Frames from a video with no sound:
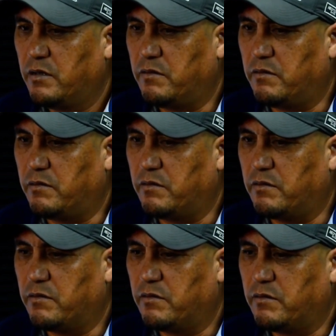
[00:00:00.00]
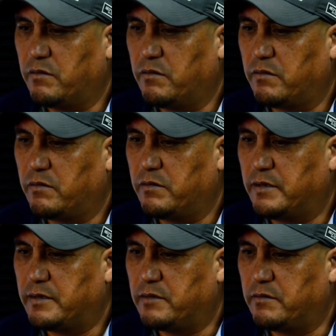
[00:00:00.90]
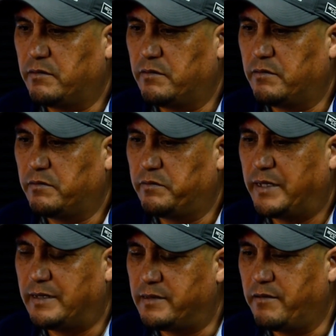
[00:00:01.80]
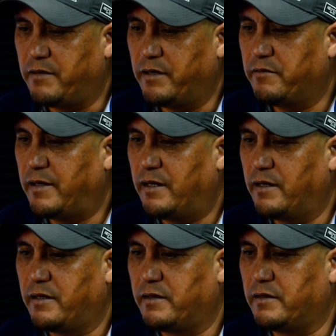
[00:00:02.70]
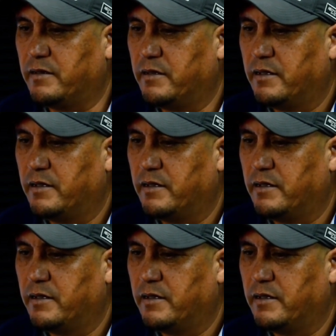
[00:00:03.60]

un, este, un piquecillo ahí con él que